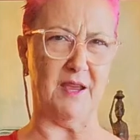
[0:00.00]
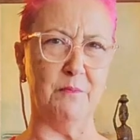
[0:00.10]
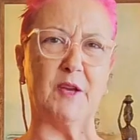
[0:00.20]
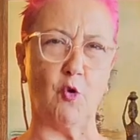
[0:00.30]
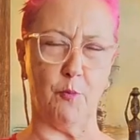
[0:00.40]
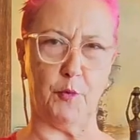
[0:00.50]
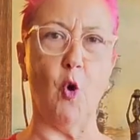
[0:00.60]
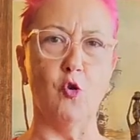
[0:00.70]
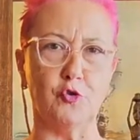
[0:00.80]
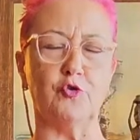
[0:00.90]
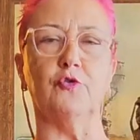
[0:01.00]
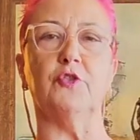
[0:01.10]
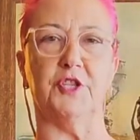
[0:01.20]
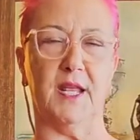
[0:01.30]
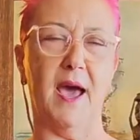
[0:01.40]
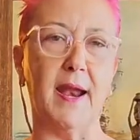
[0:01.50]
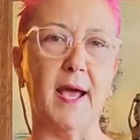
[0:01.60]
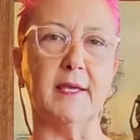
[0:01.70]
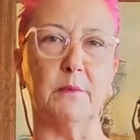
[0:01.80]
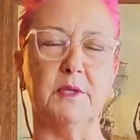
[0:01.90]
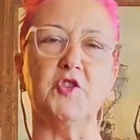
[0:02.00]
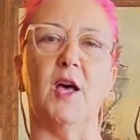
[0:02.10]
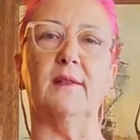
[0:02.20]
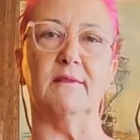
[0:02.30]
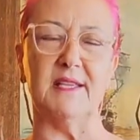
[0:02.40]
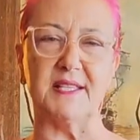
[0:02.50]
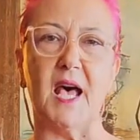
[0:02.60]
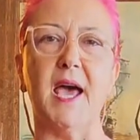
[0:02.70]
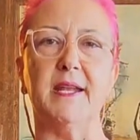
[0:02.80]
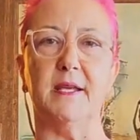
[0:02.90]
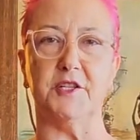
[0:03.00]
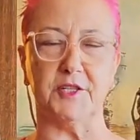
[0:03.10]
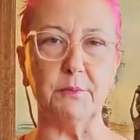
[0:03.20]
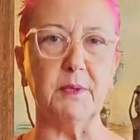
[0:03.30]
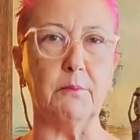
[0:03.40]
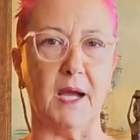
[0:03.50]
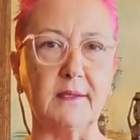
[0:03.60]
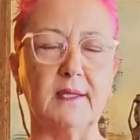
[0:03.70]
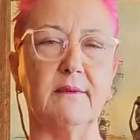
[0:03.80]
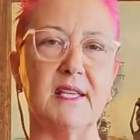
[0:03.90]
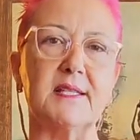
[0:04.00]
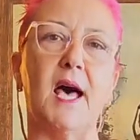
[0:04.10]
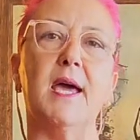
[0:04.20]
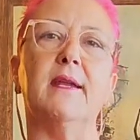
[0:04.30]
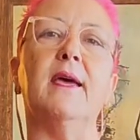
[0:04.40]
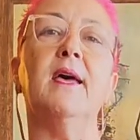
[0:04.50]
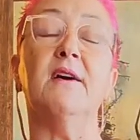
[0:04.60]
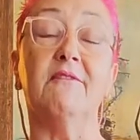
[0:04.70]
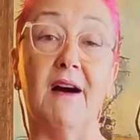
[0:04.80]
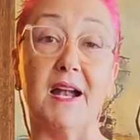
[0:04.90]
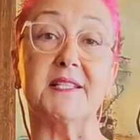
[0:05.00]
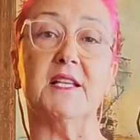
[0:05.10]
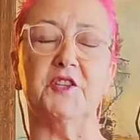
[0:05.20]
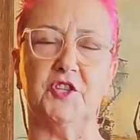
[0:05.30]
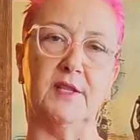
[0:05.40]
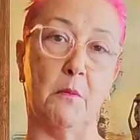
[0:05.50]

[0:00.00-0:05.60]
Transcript: mikrop ölsün işte herhangi bir canlı vesaire işte bir bakteri vesaire varsa içinde